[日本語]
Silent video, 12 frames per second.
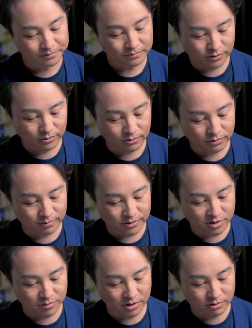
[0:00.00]
あとこの
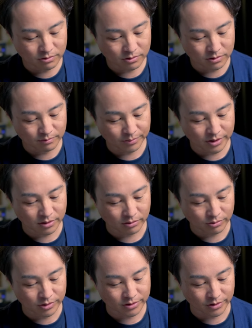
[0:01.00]
地味にこの便利な
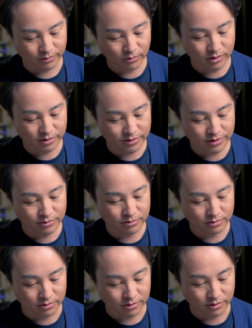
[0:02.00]
のこれですよね、
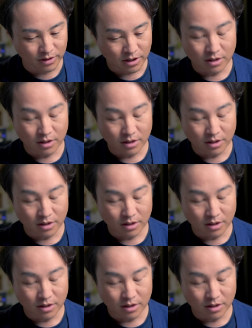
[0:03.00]
フォーカスリングロック。